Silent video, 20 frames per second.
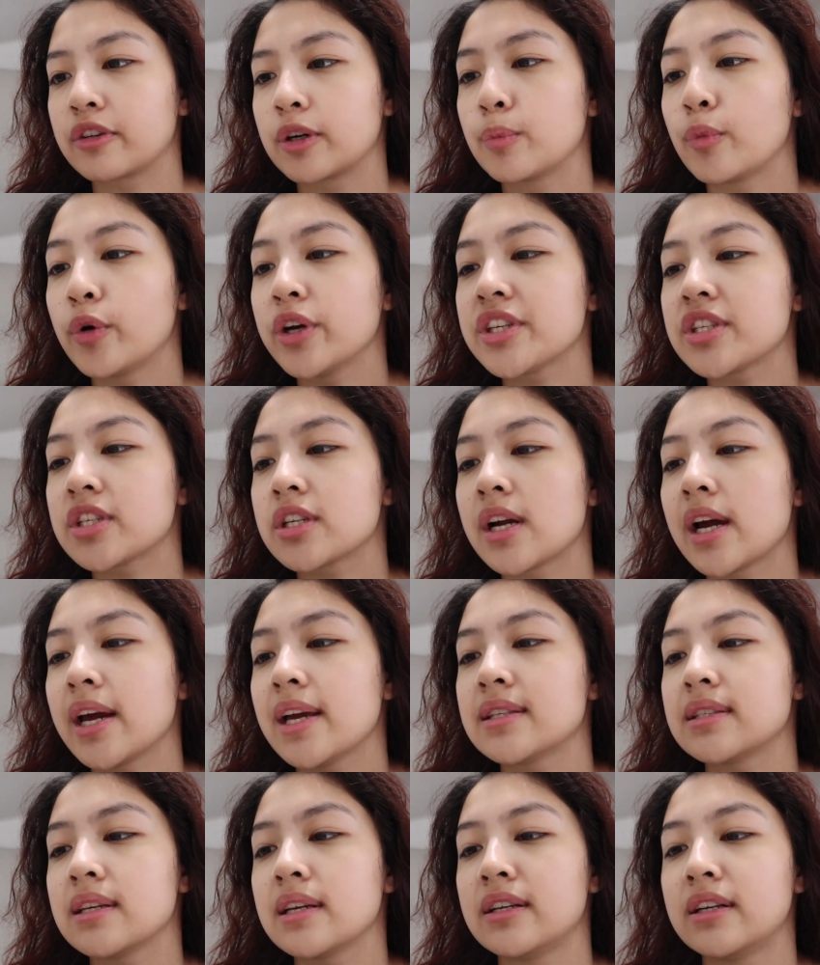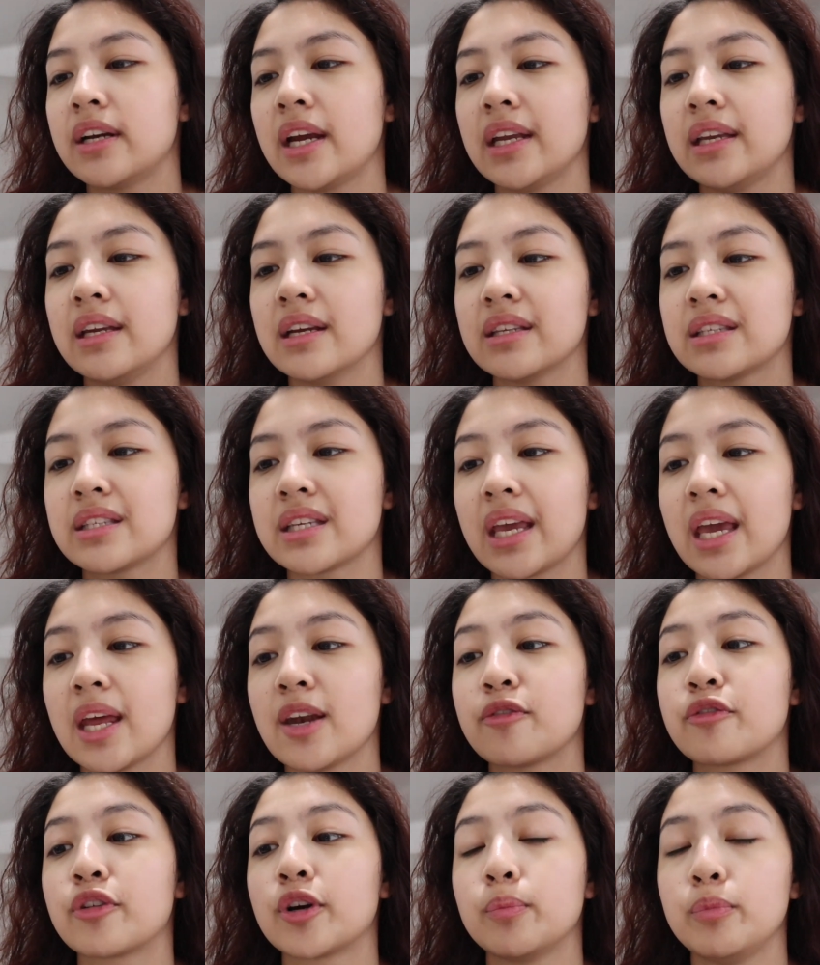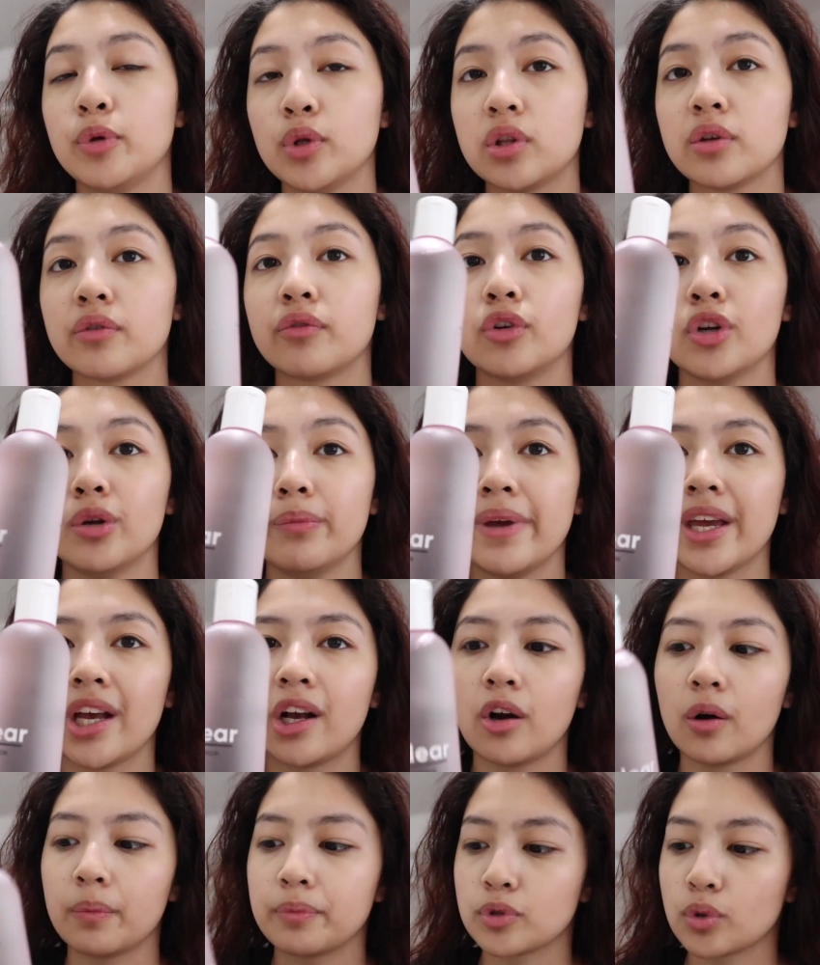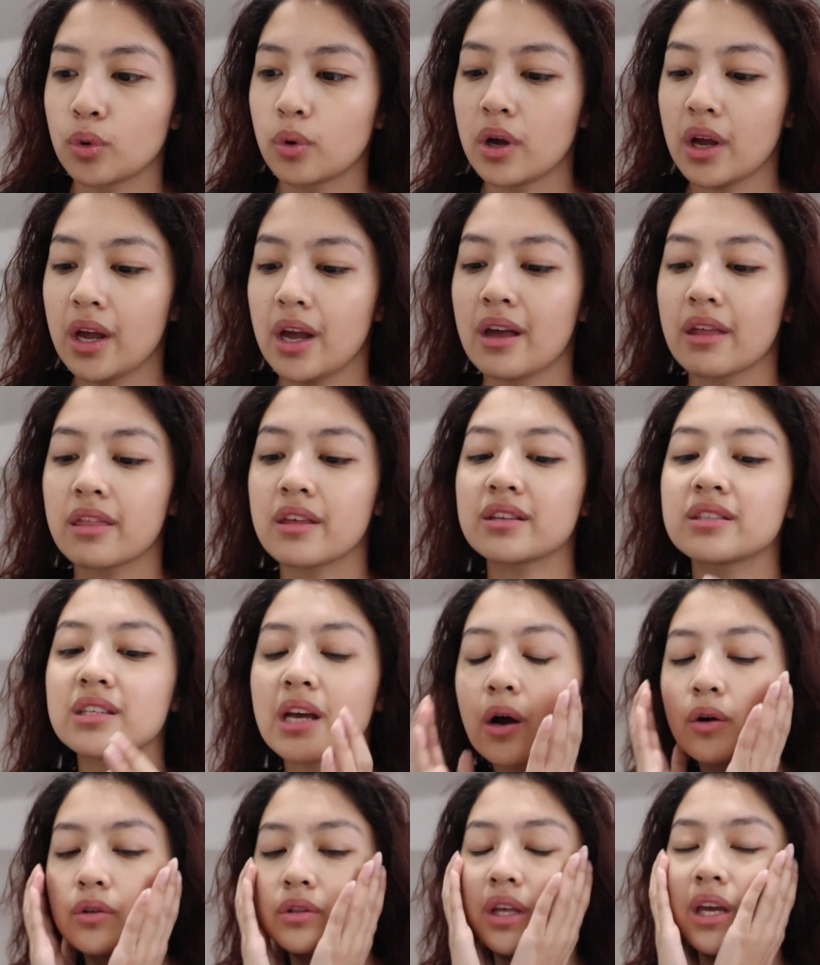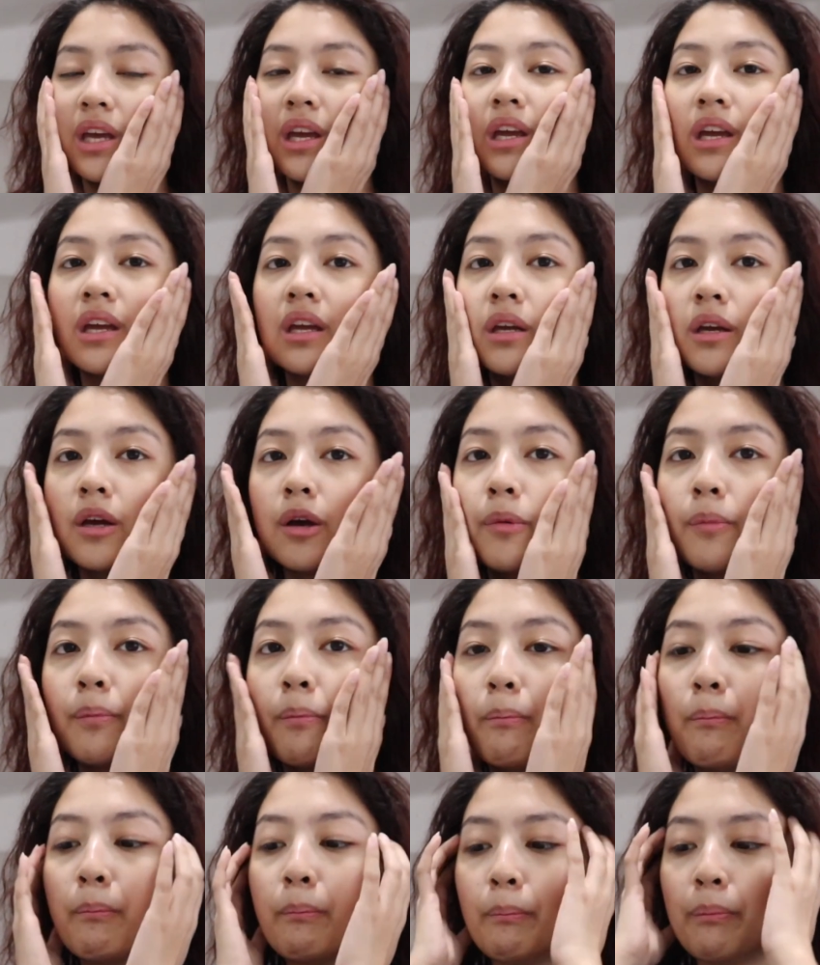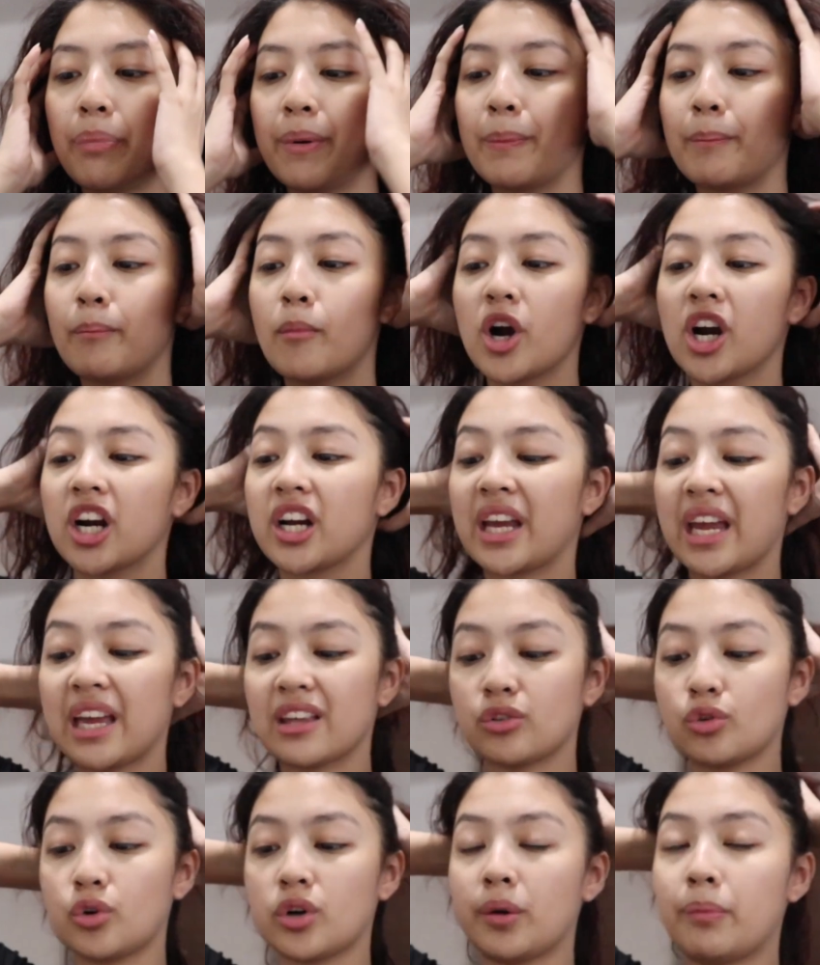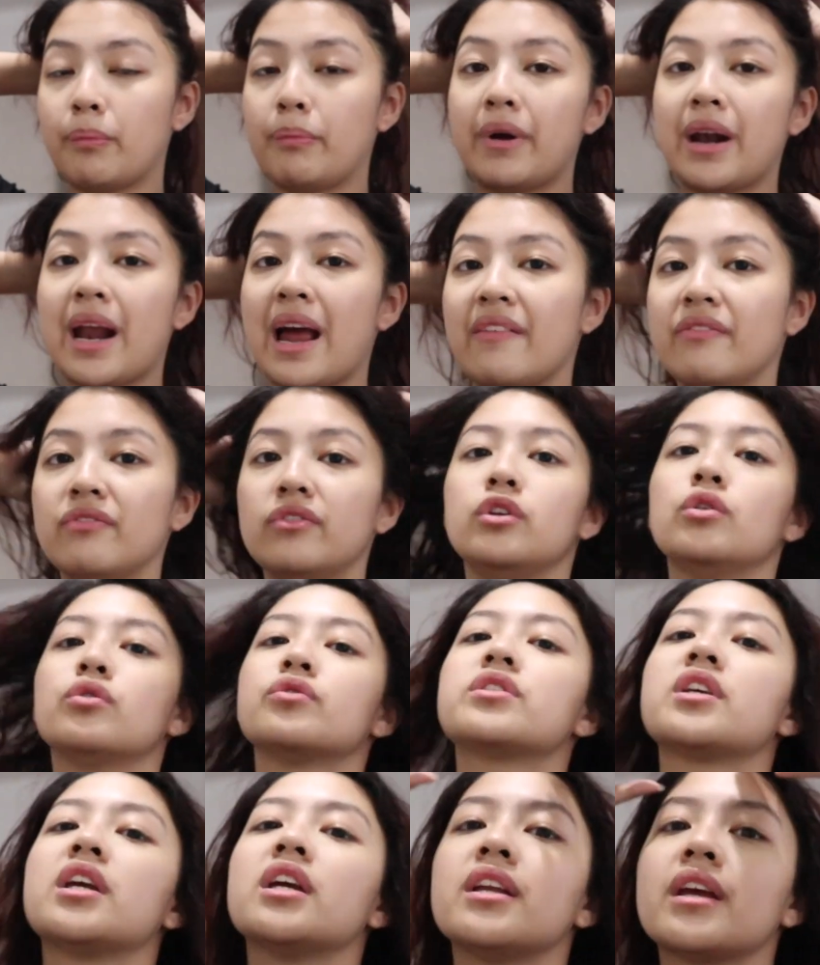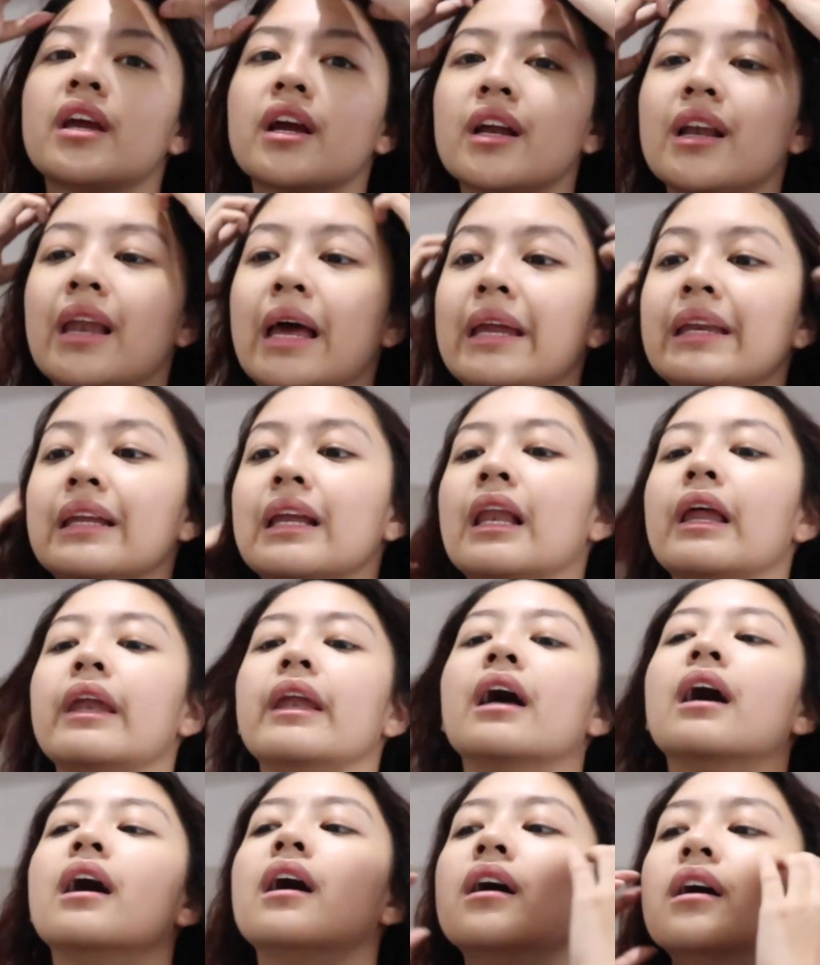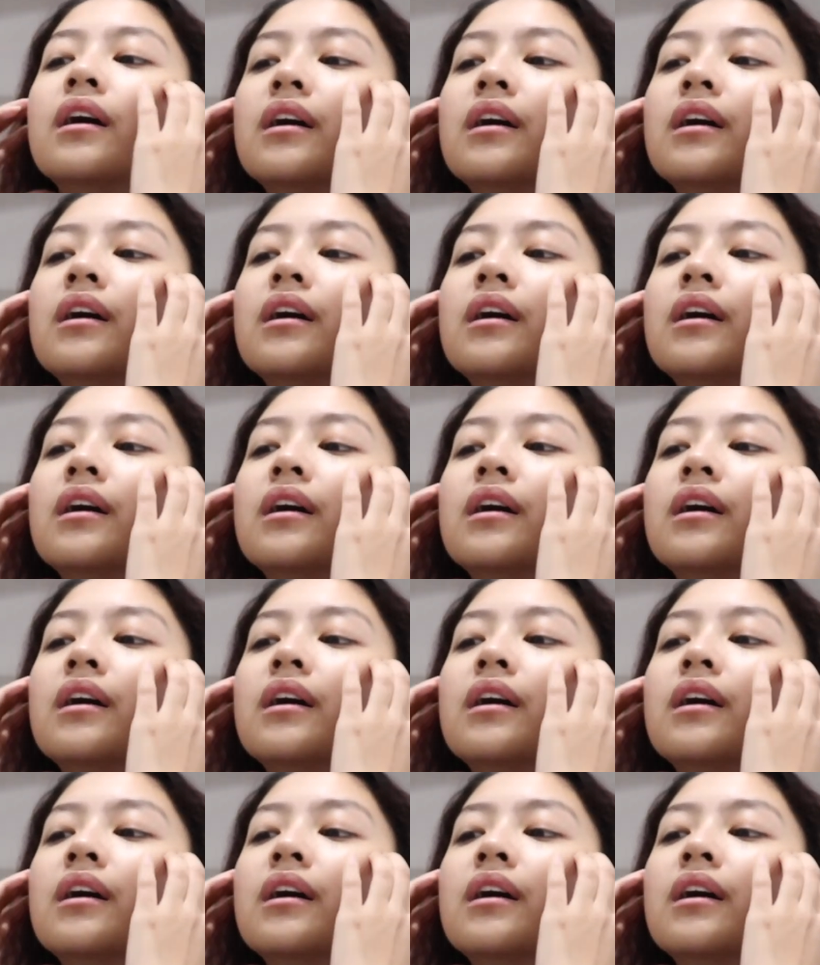for moisturized and Radiant Skin for beautiful makeup. So, that's how they market or brand yung skincare line nila na